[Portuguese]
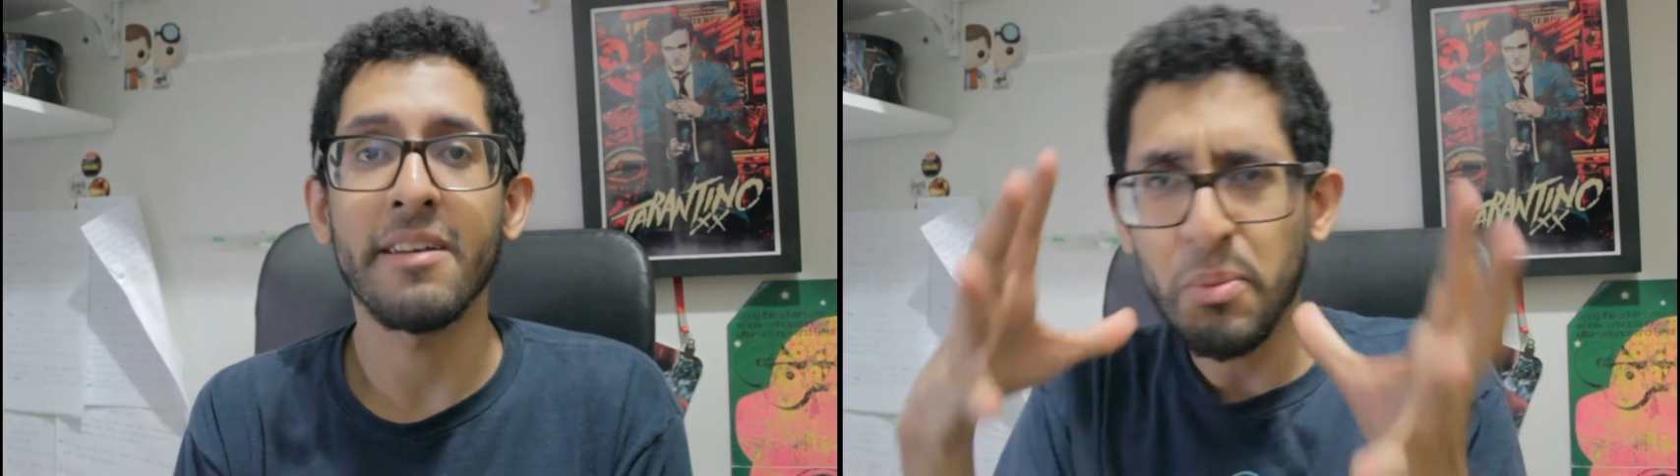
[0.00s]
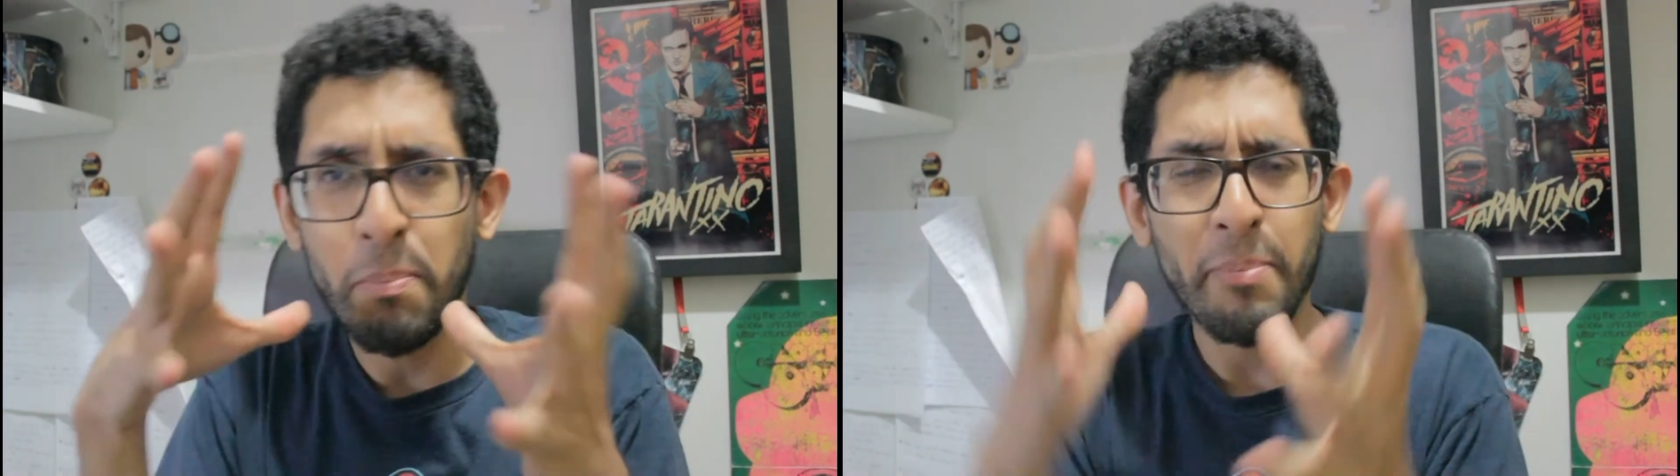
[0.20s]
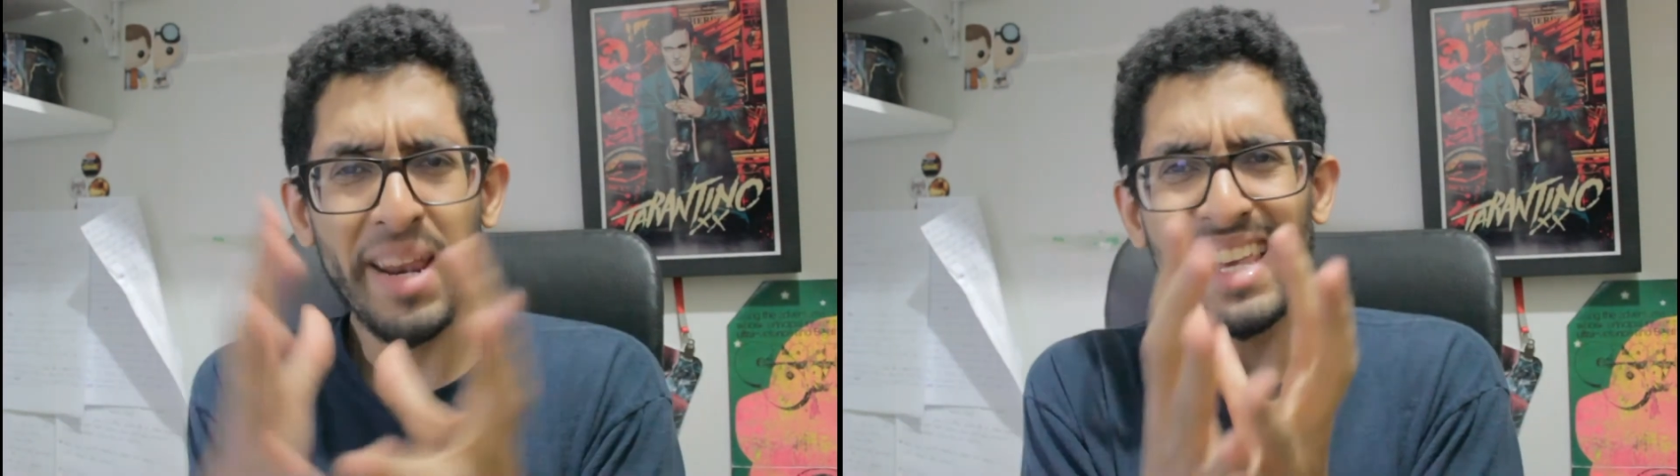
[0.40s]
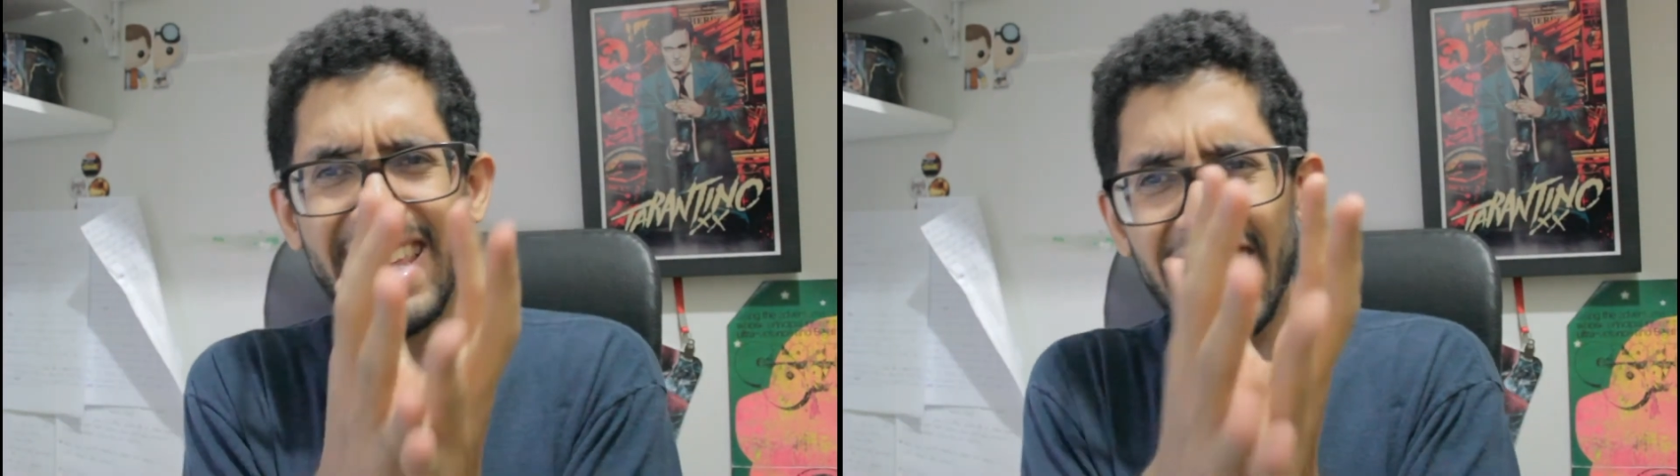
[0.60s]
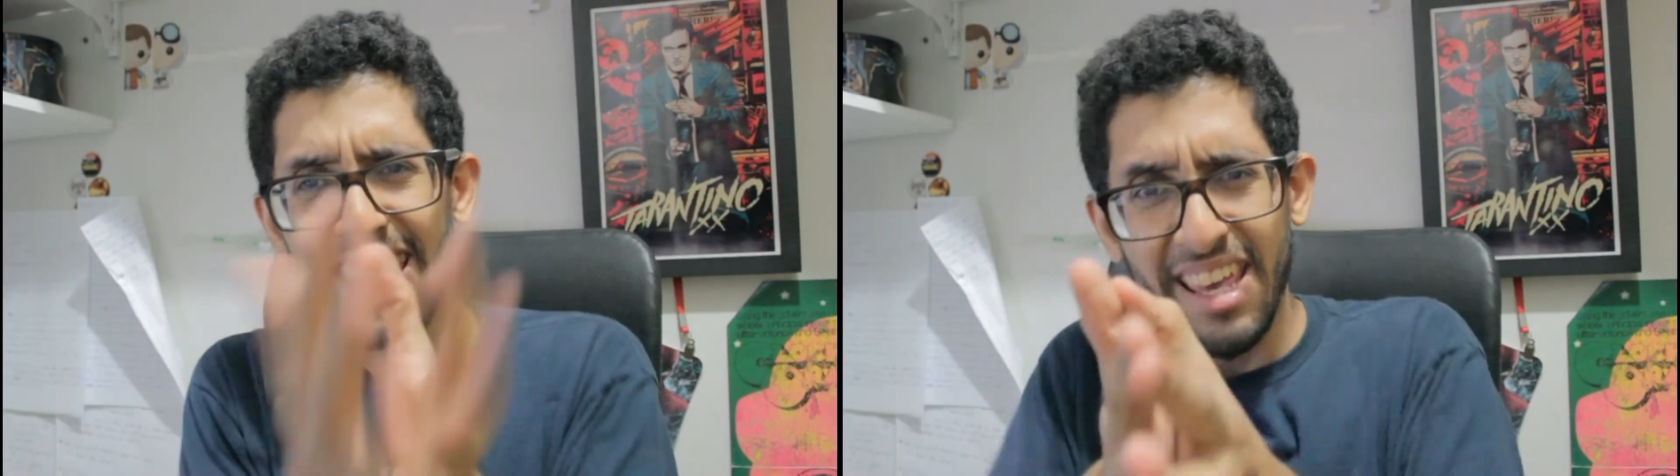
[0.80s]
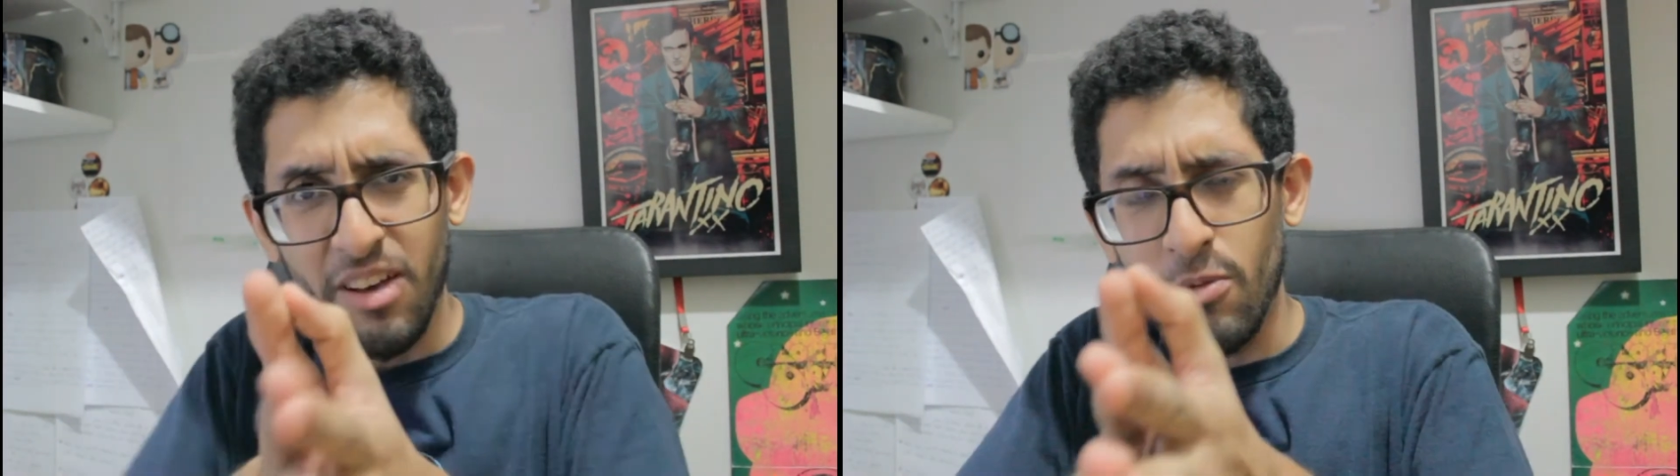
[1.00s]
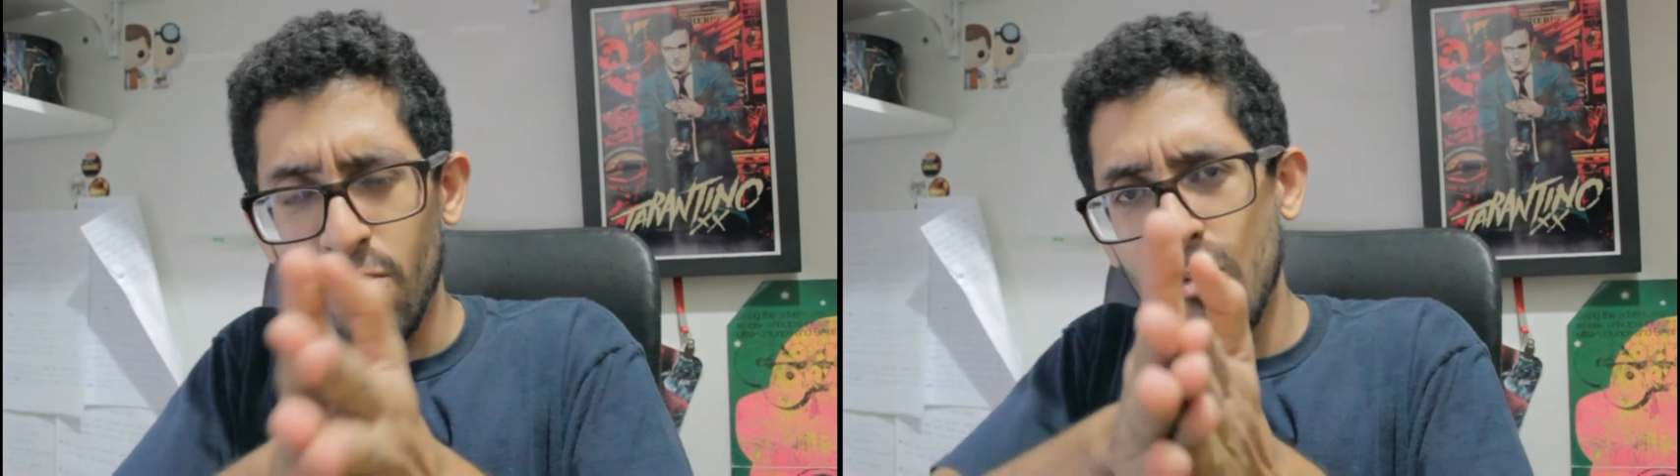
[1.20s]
Tipo, pra que